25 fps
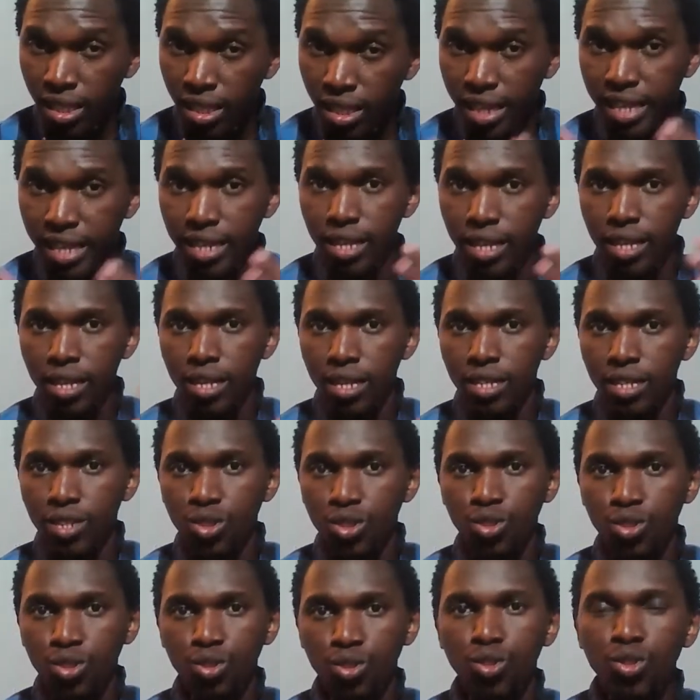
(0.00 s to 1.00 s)
Et
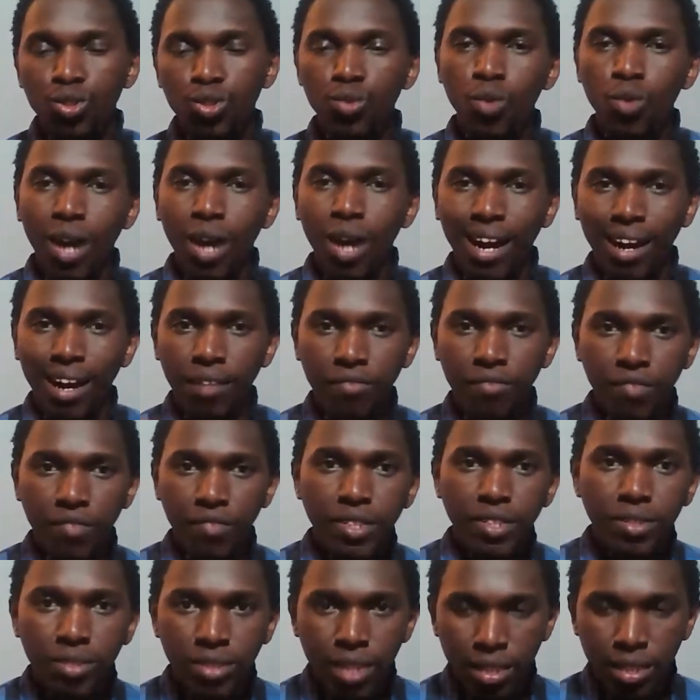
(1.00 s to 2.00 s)
surtout, à la fin
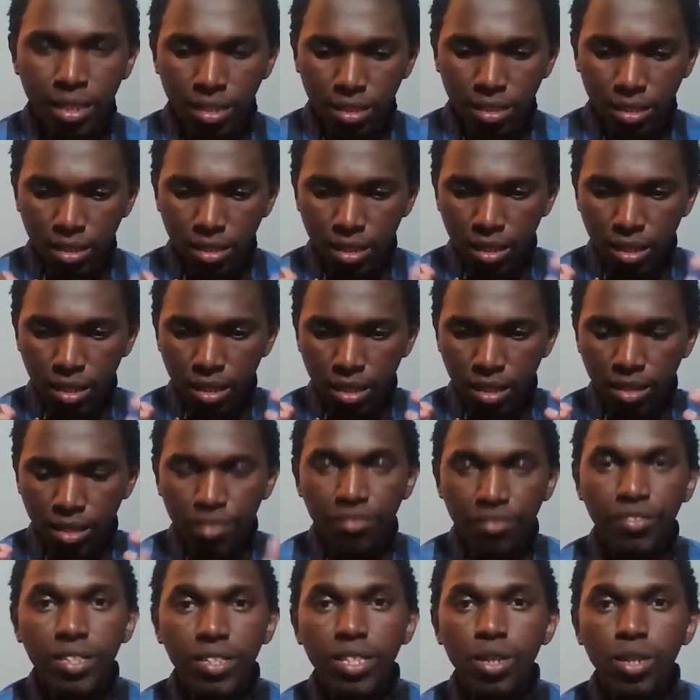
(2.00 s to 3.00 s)
de cette
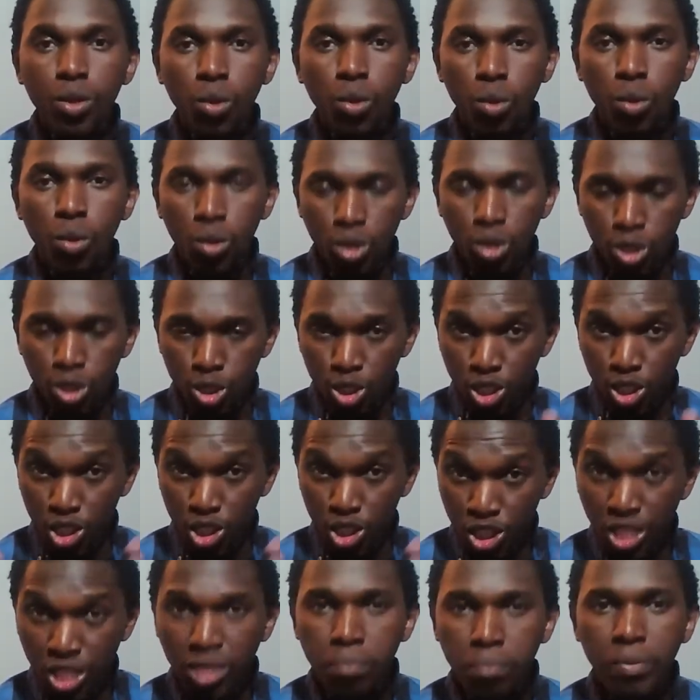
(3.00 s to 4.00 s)
vidéo,
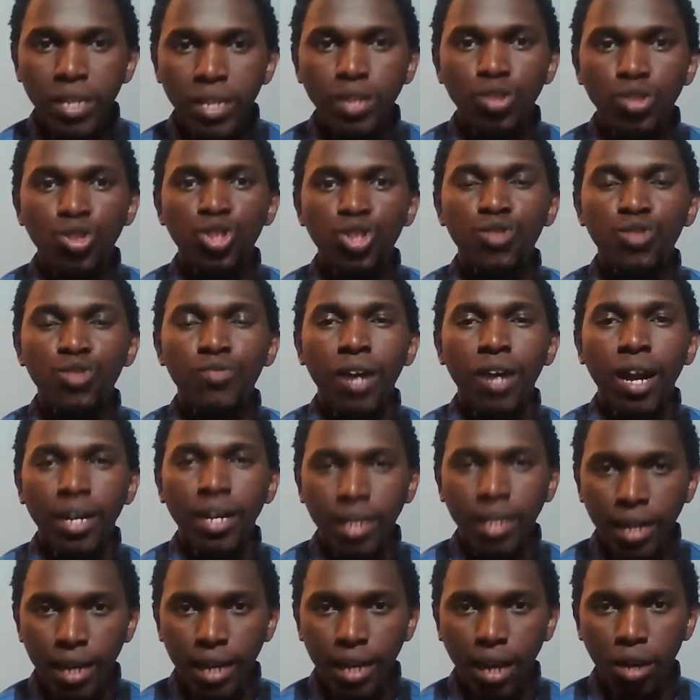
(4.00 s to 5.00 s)
j'espère que tu
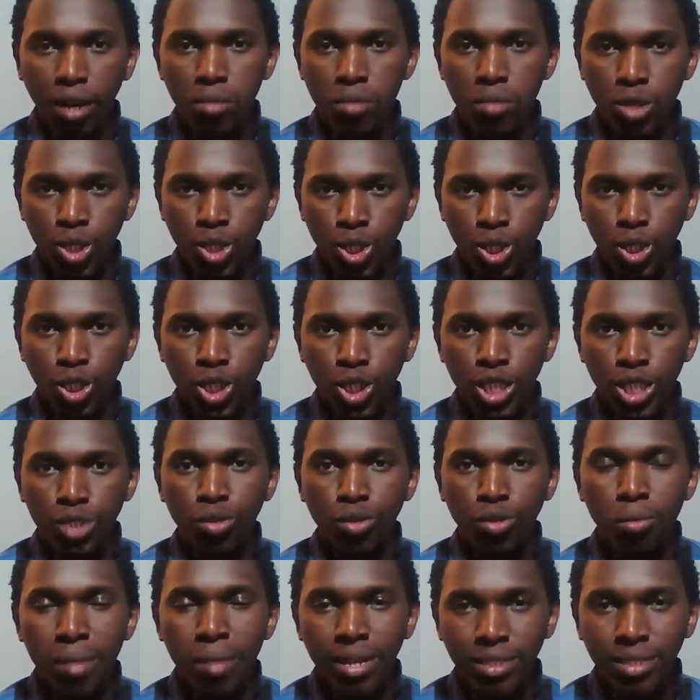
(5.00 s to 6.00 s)
vas clairement changer
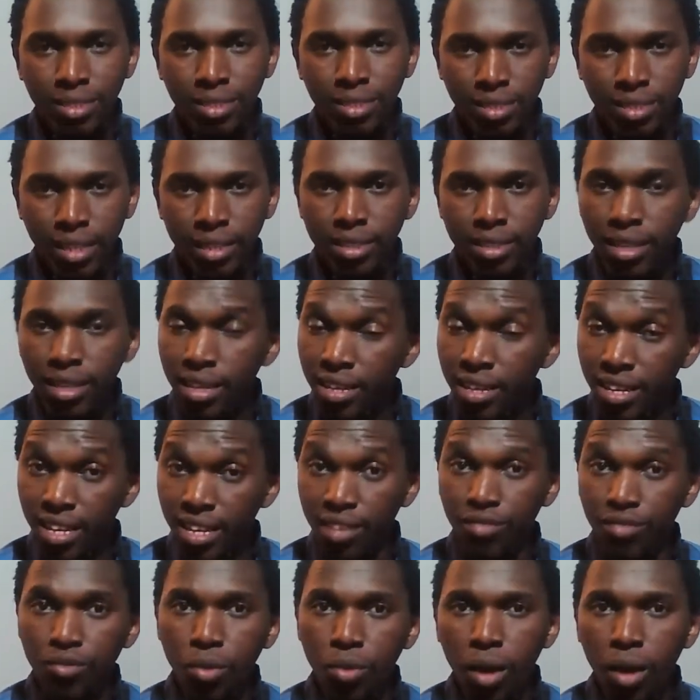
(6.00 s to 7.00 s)
ton mindset
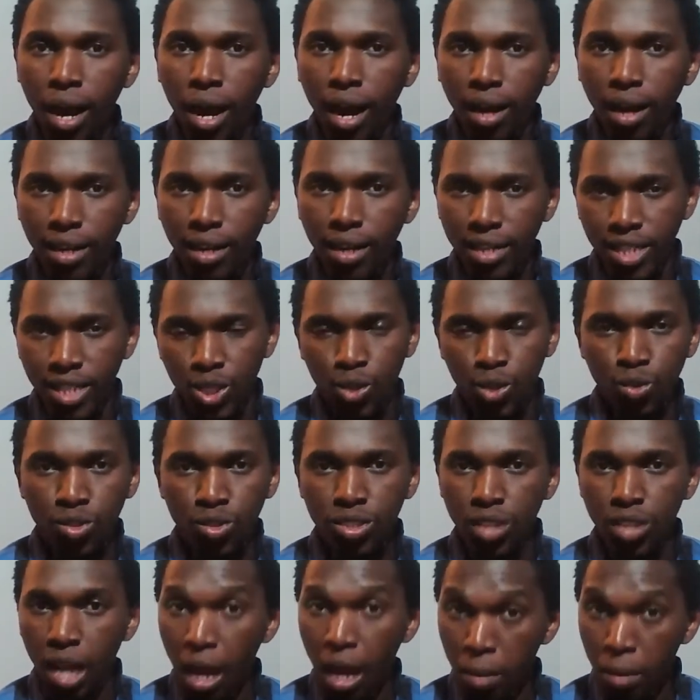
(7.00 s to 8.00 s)
et voir les
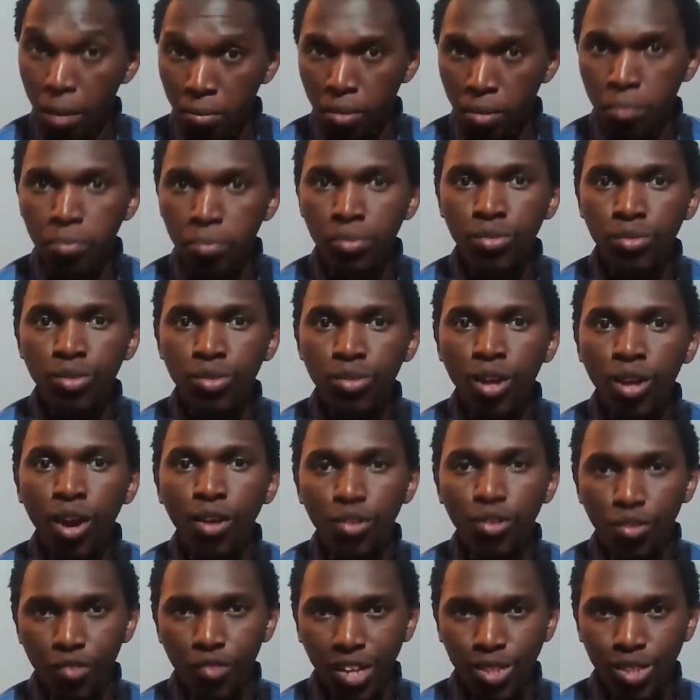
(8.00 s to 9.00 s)
choses un peu plus
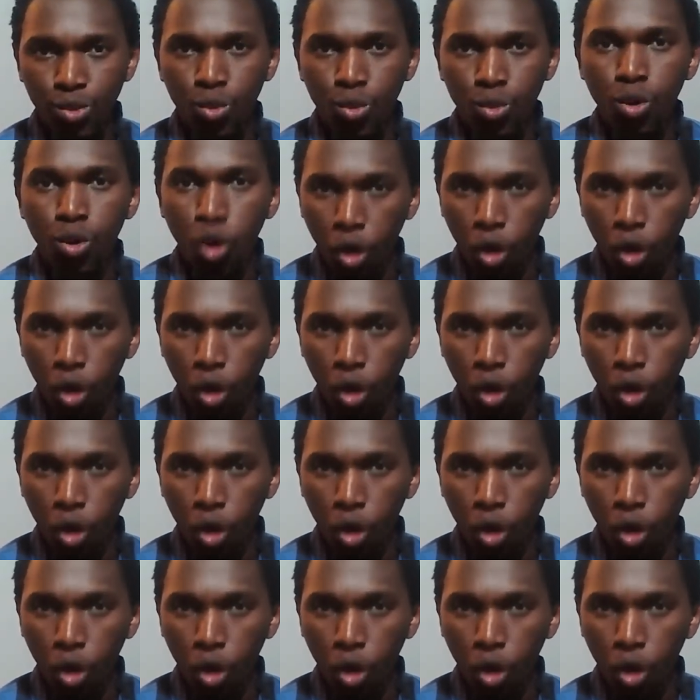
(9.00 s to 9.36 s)
de façon